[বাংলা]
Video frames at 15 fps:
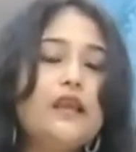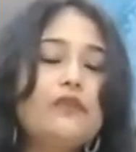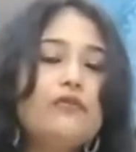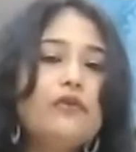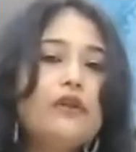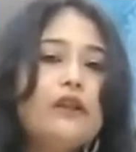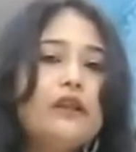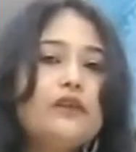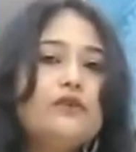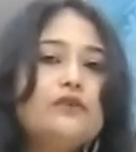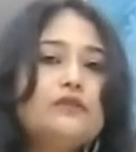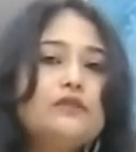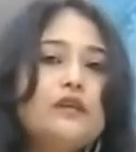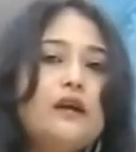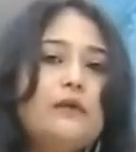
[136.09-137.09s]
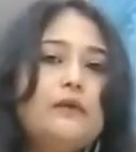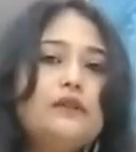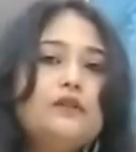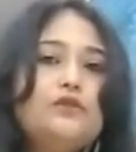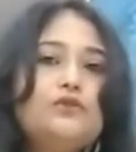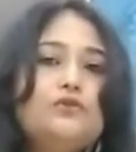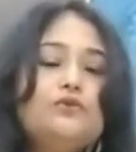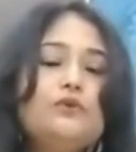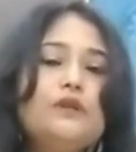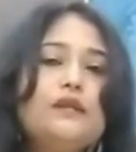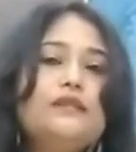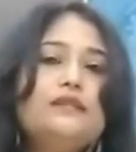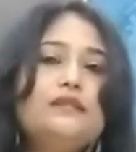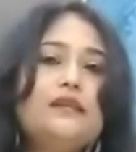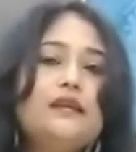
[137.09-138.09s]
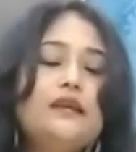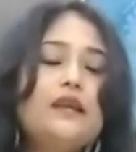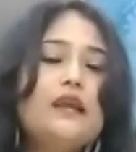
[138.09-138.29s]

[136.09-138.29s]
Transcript: এর ফলে কি হচ্ছে আমাদের চুলের যে